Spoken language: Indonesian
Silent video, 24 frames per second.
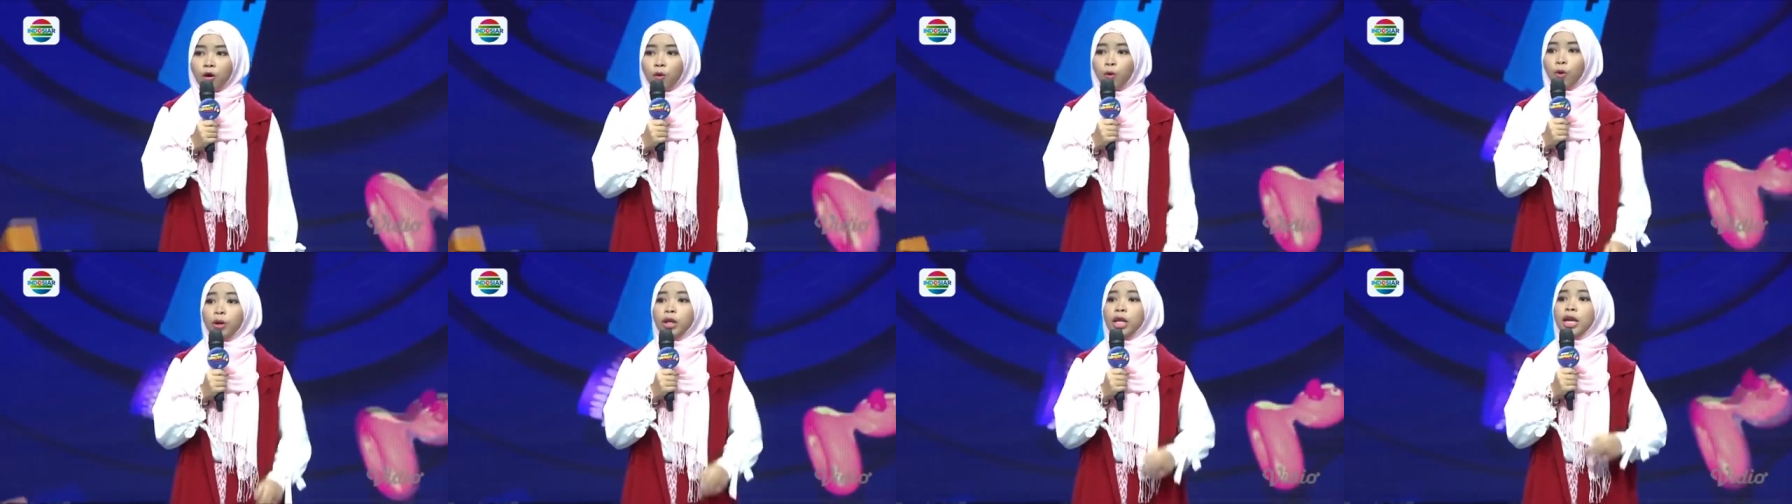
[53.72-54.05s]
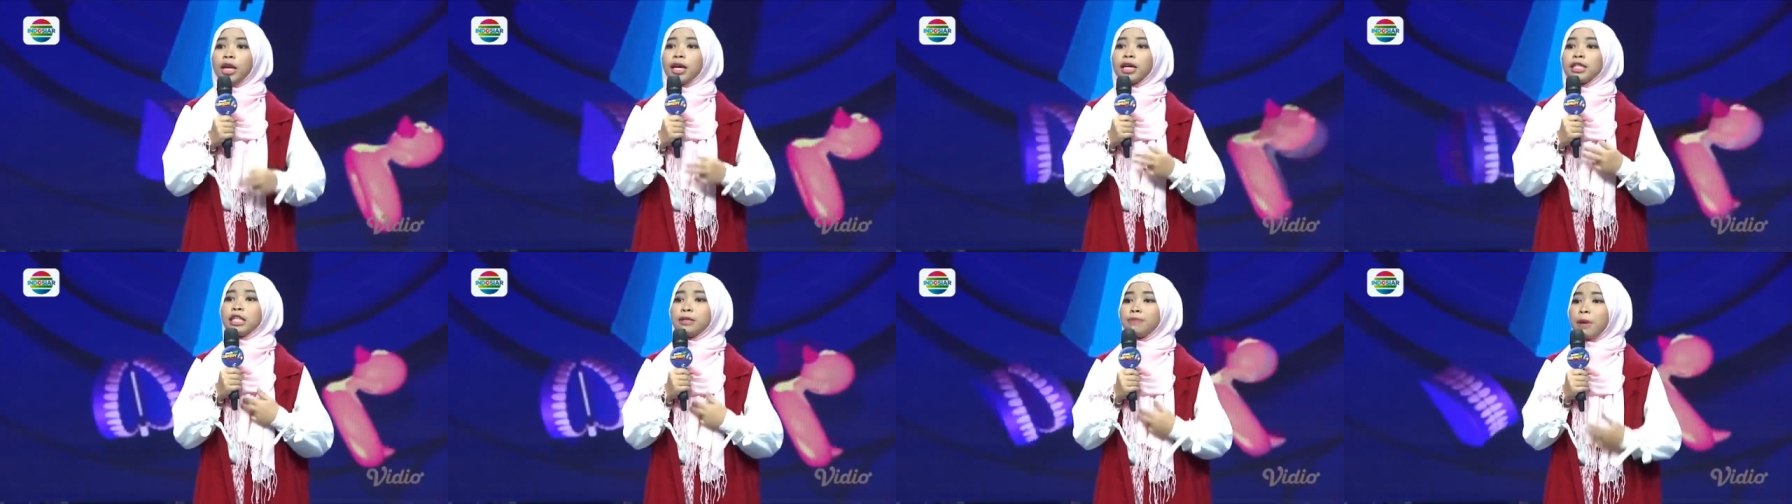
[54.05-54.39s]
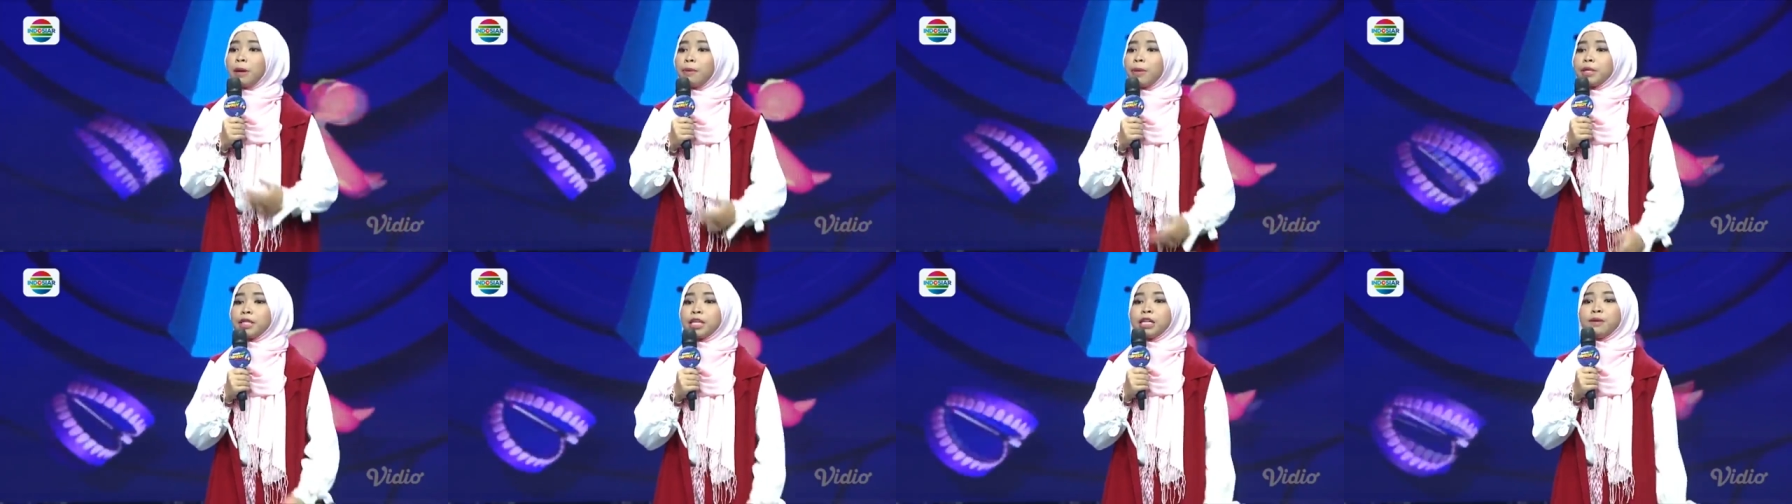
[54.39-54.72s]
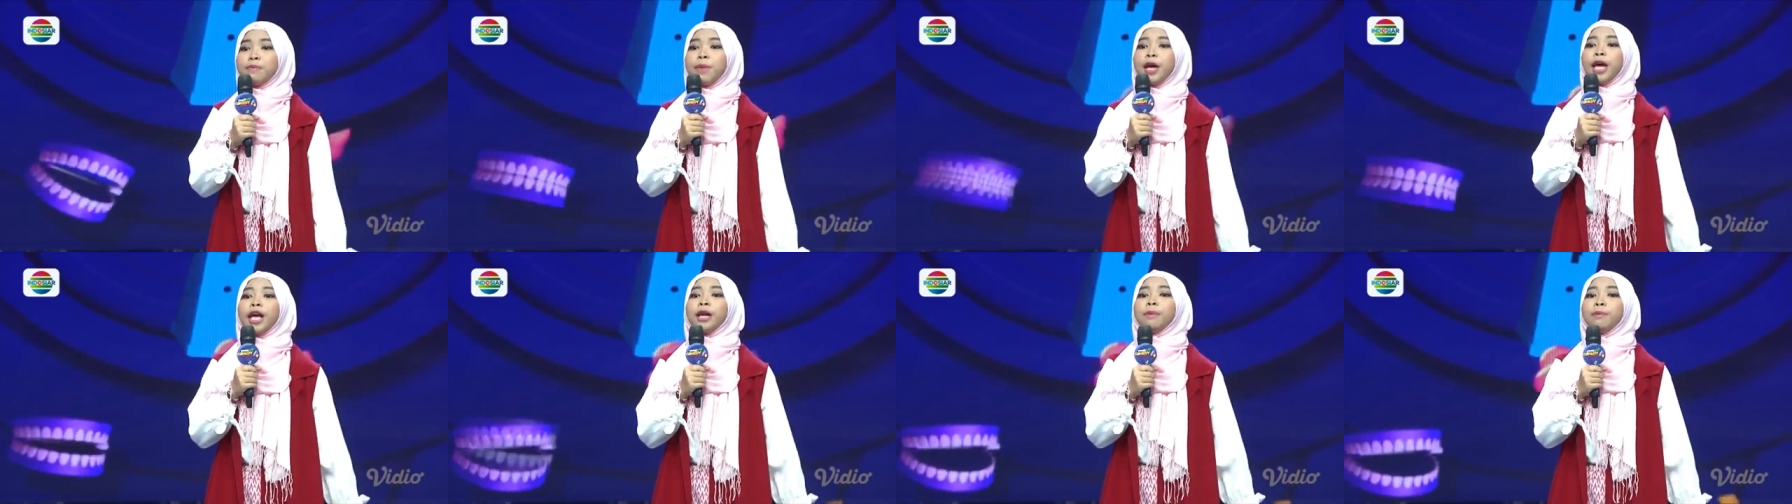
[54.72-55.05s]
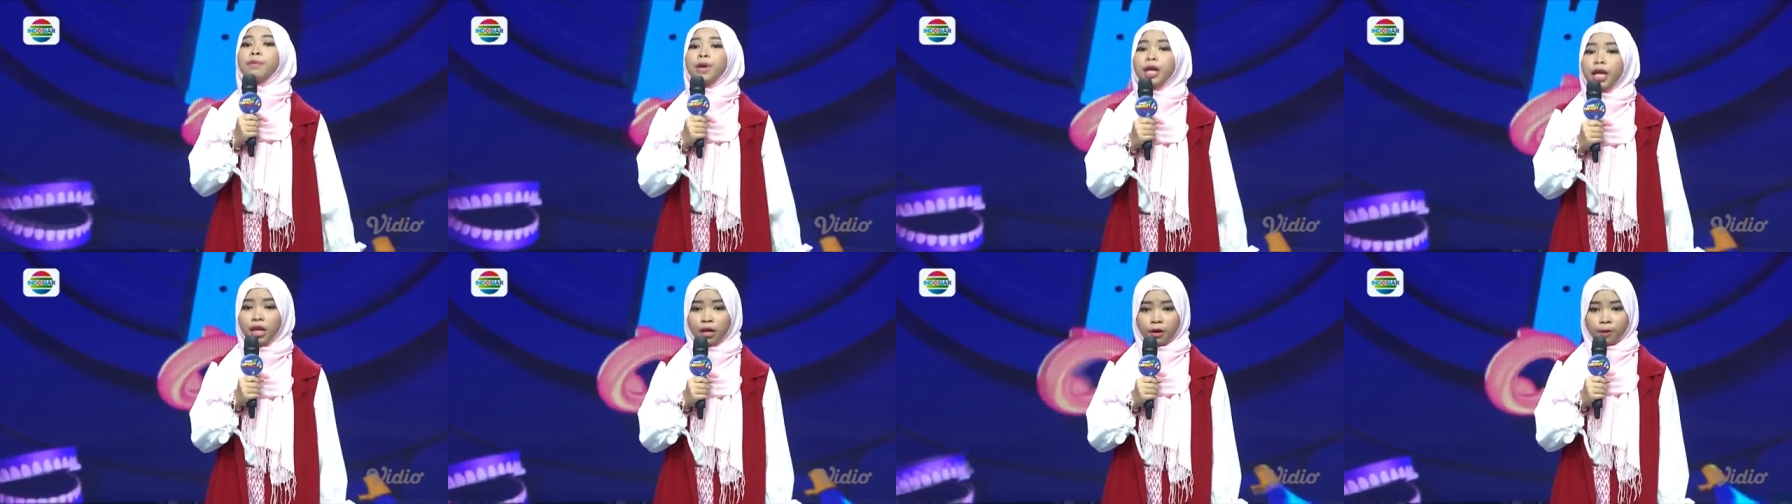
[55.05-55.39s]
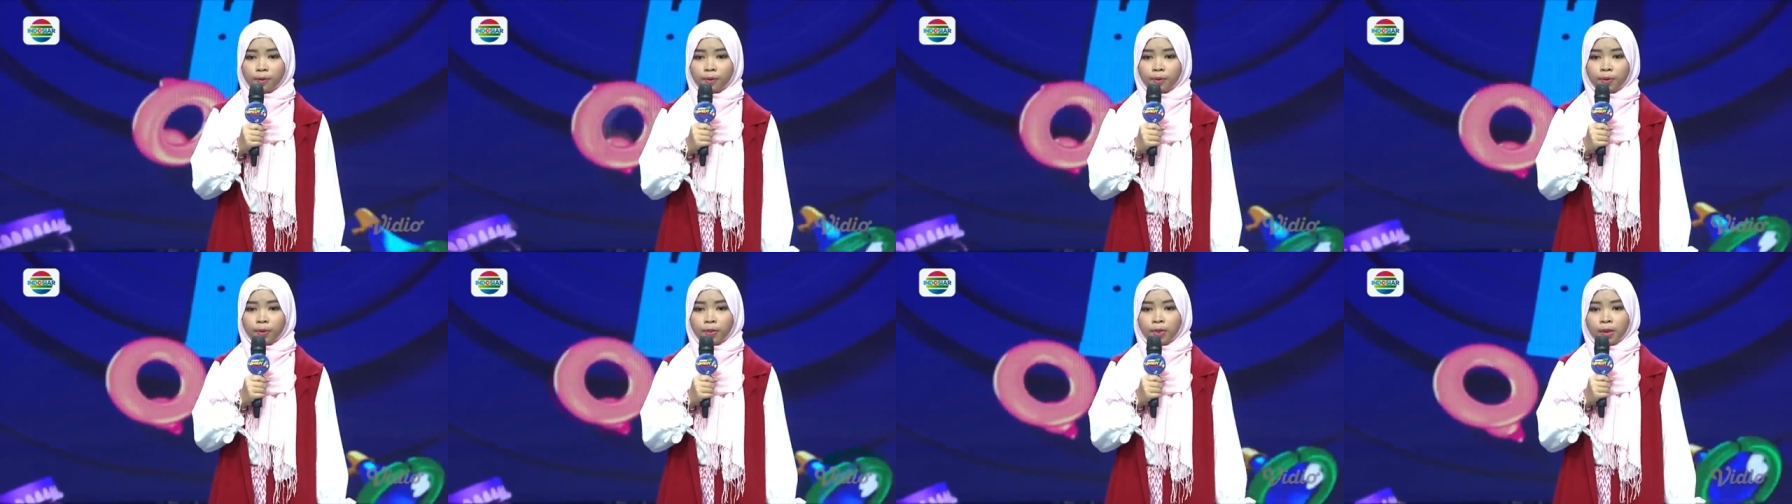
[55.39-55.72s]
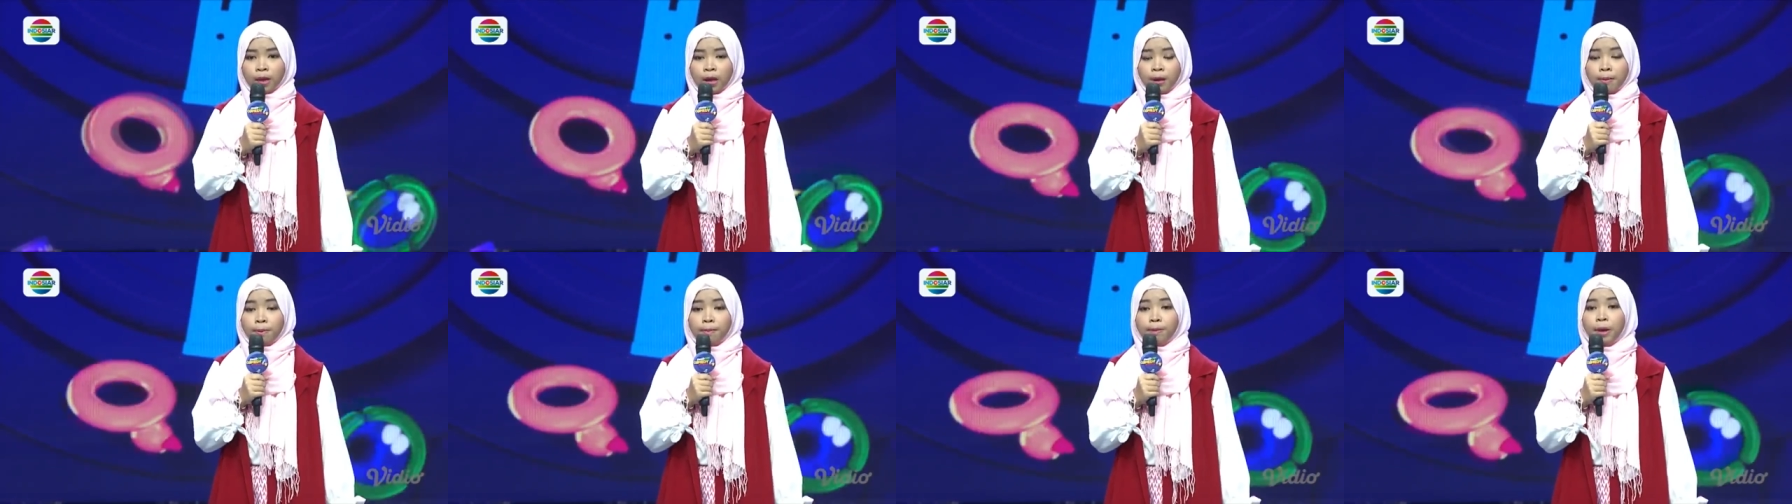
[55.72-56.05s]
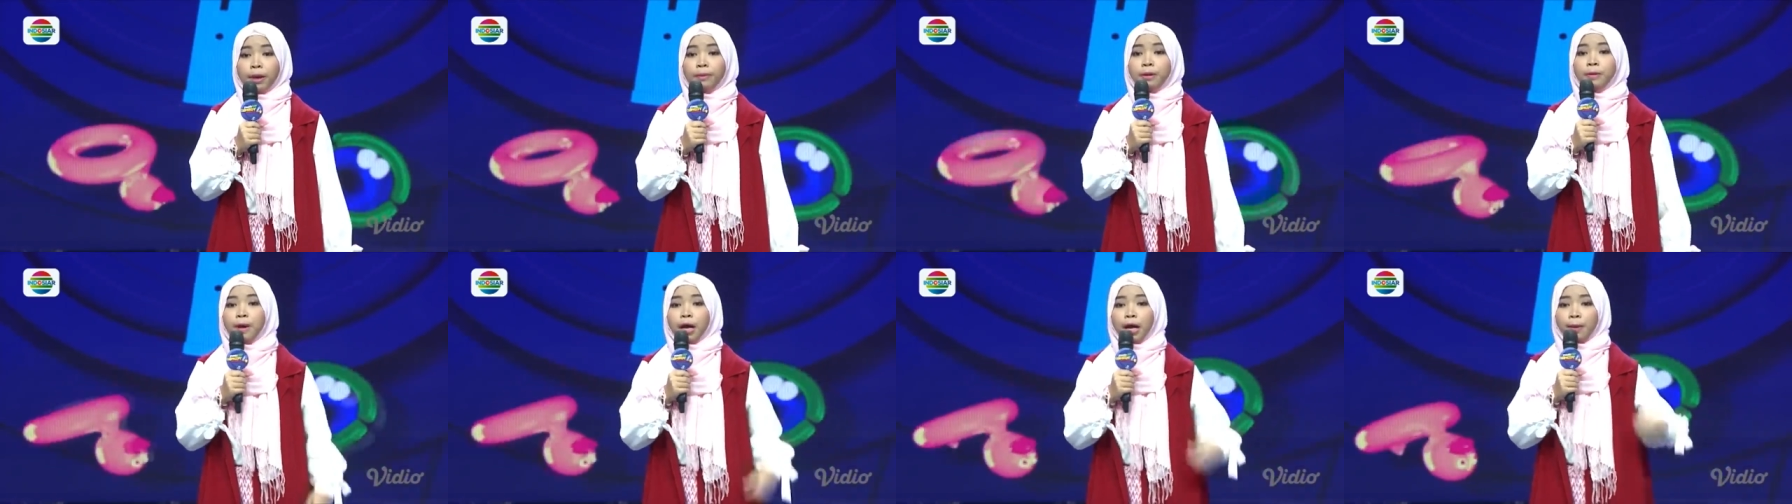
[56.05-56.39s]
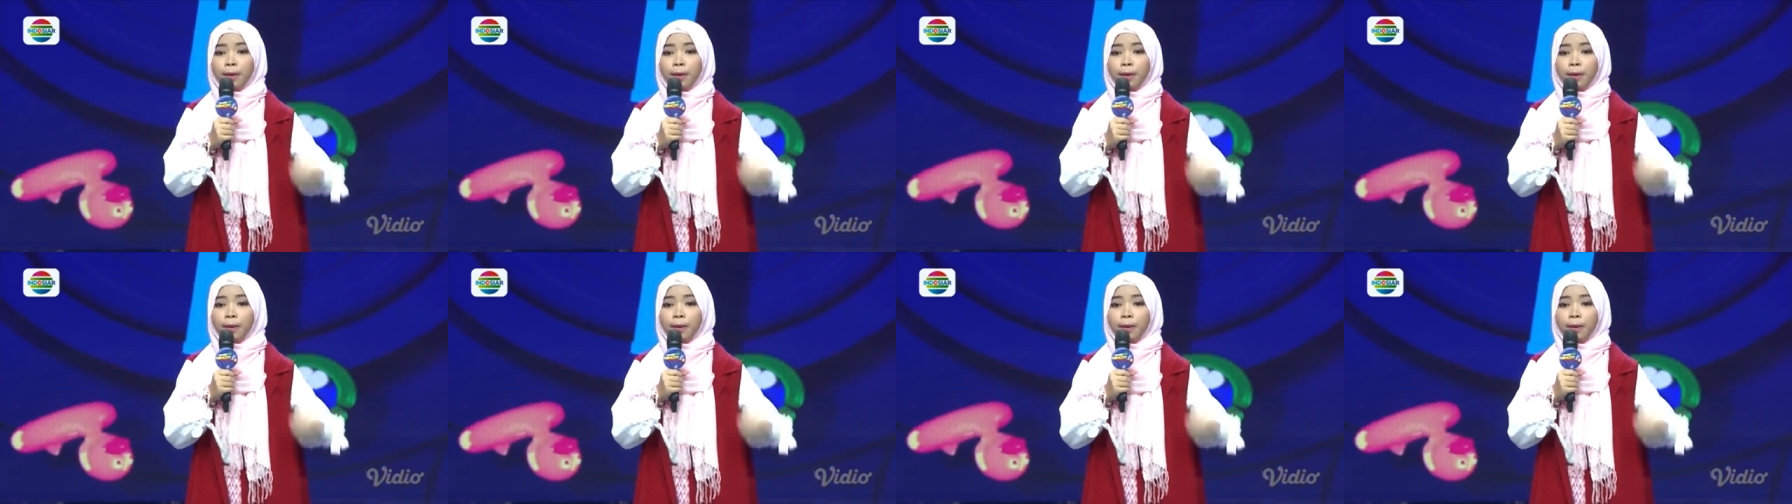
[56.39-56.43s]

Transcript: gue dari kecil pengen jadi Barbie. Barbie pakai